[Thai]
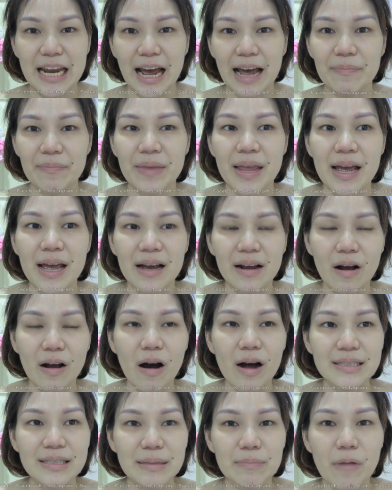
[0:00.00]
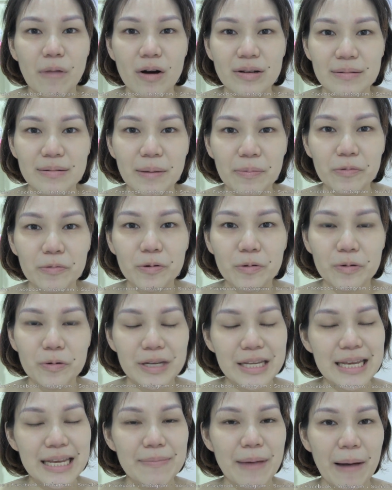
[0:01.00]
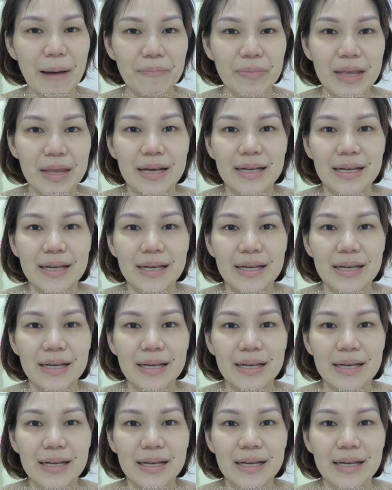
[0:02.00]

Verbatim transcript: นะคะ ก็จะเหมาะสำหรับคุณคุณที่แบบ